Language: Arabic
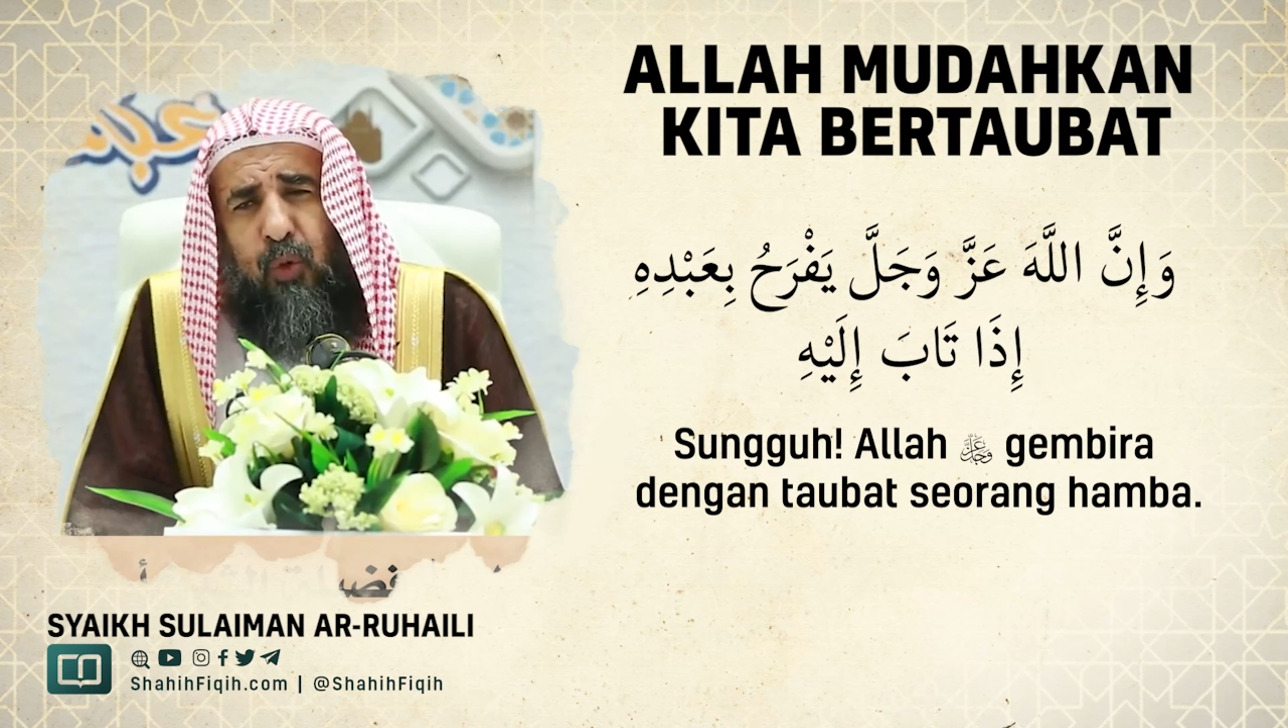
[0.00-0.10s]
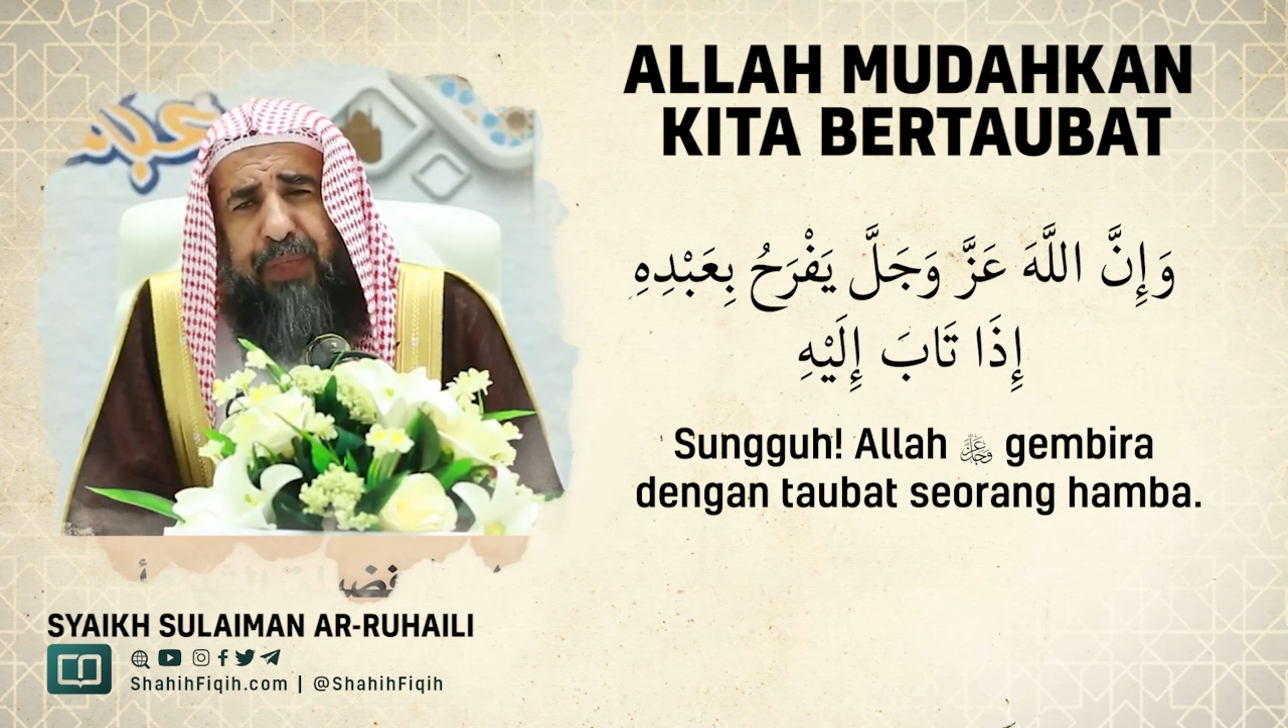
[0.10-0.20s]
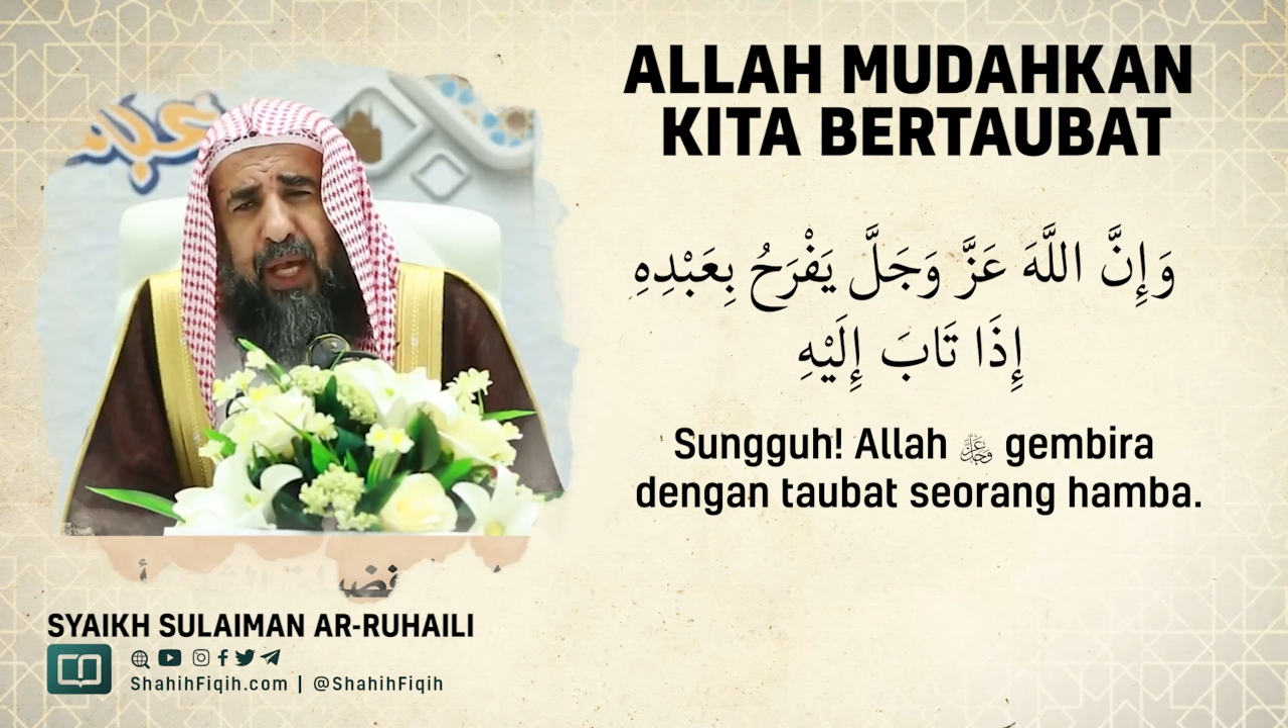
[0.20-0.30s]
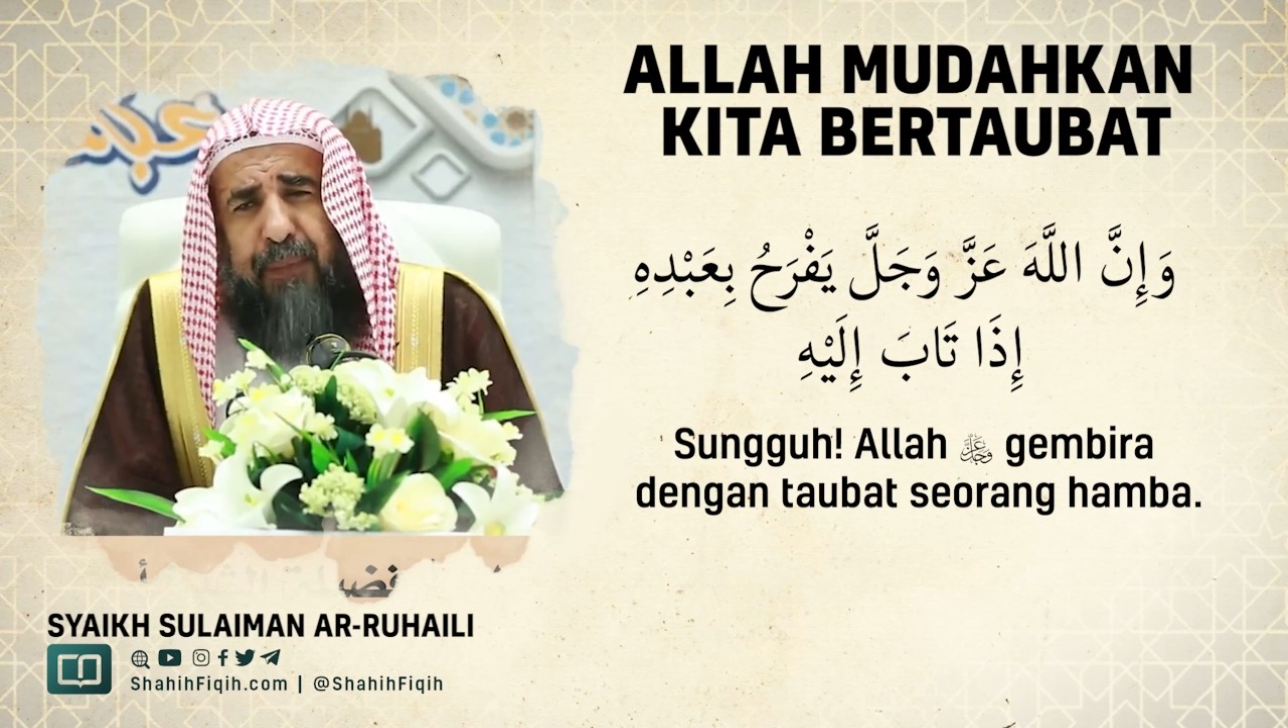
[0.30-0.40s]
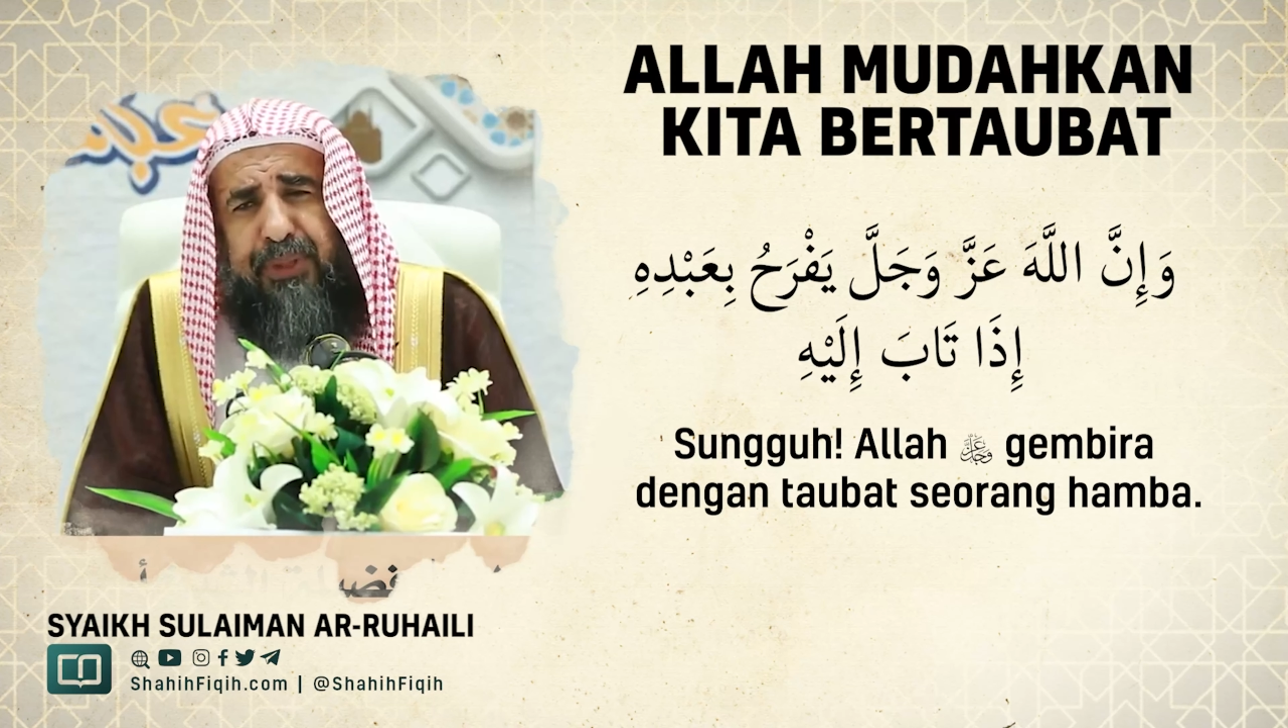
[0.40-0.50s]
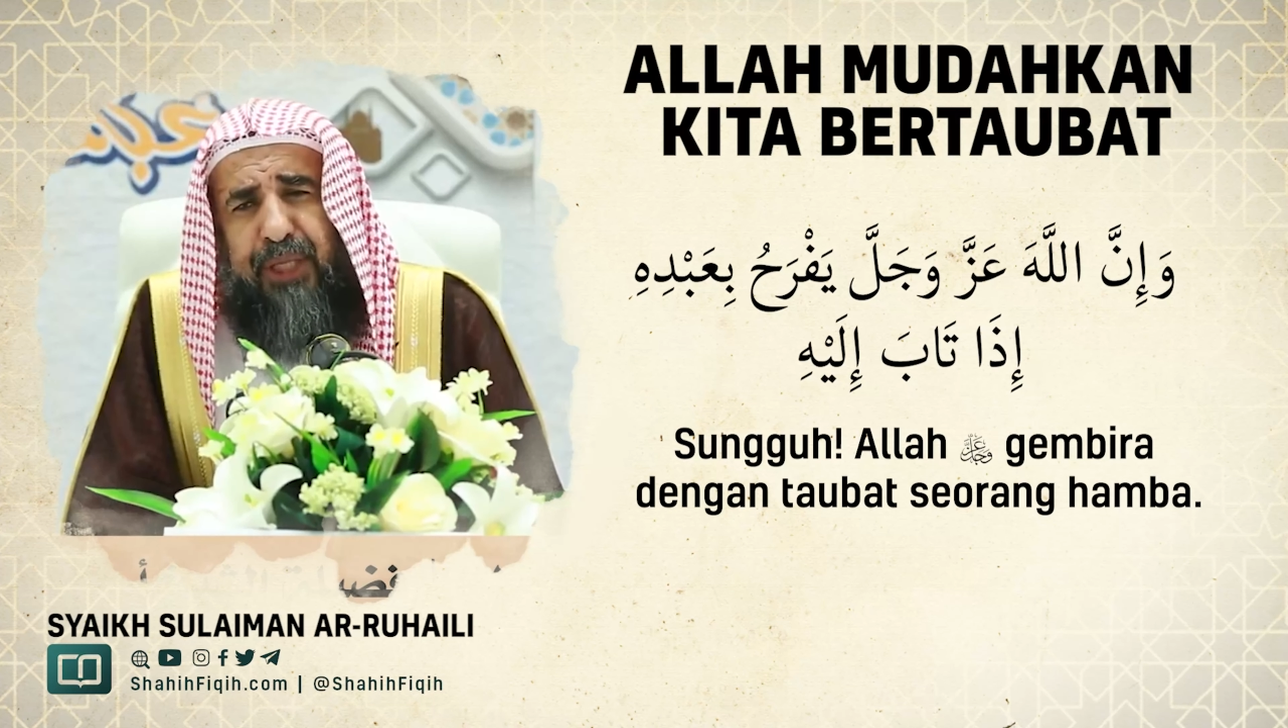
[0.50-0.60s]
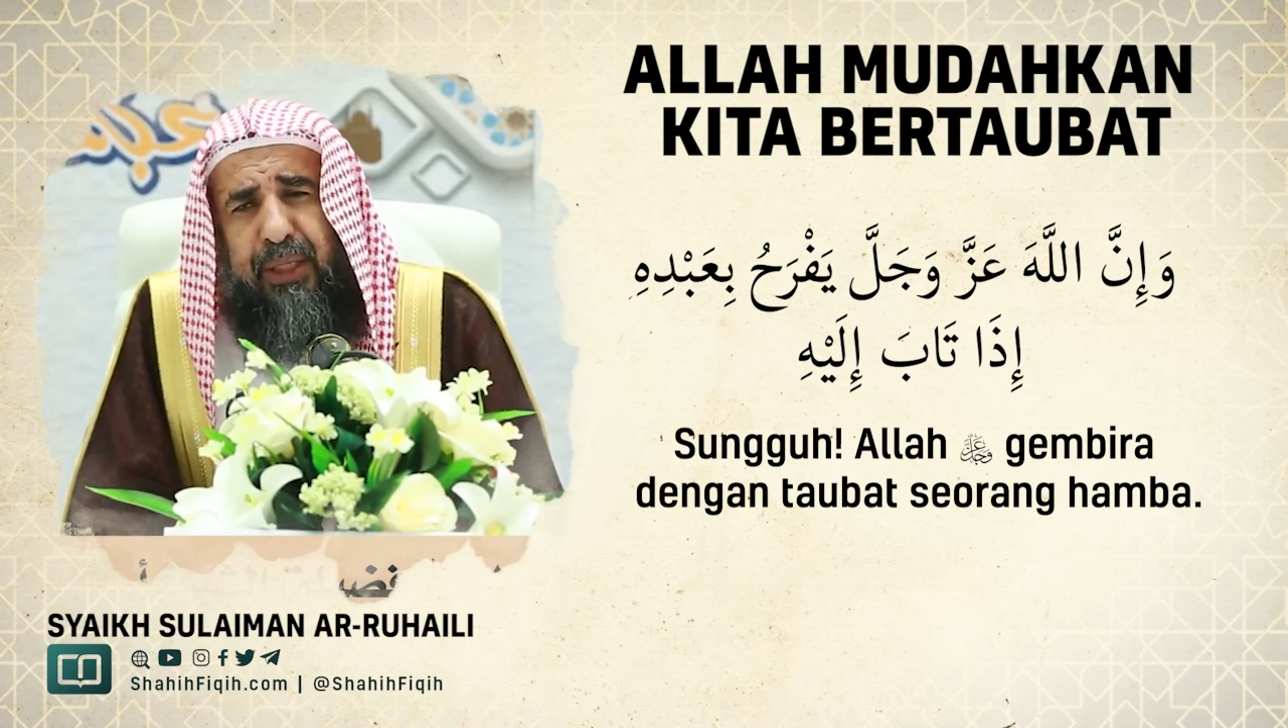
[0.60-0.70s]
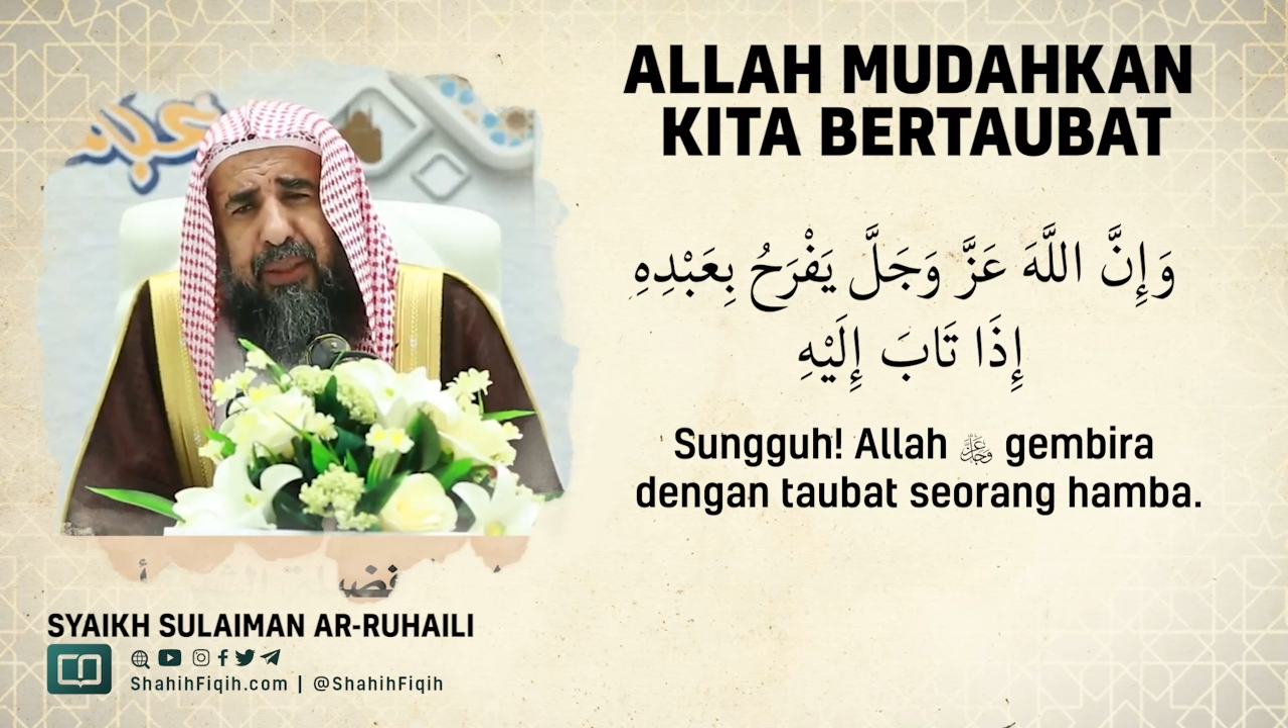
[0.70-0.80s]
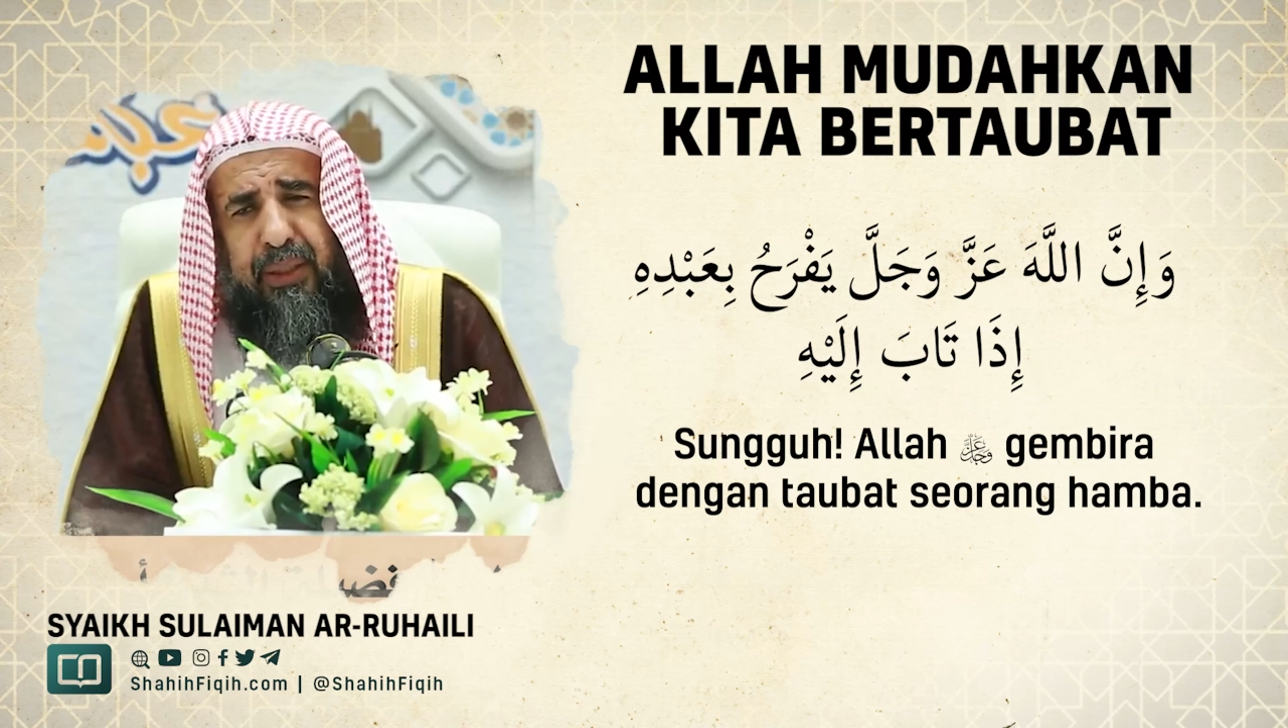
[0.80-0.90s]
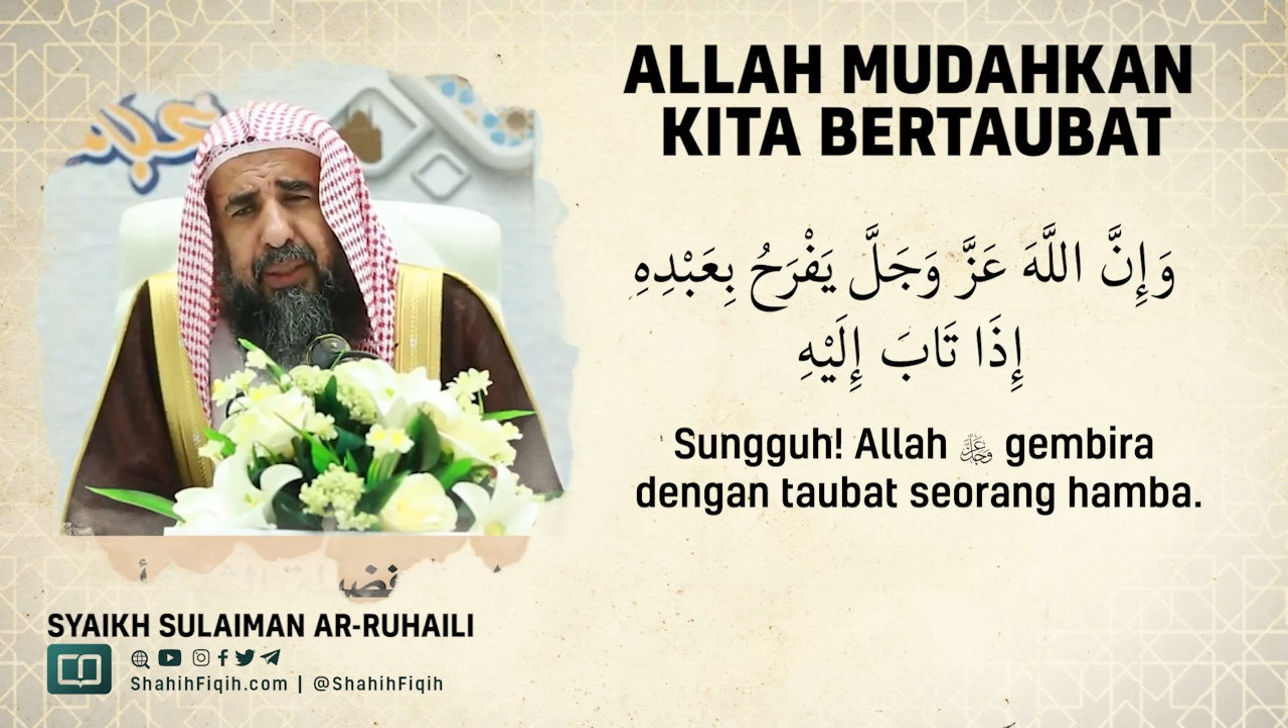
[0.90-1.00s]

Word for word: بعبده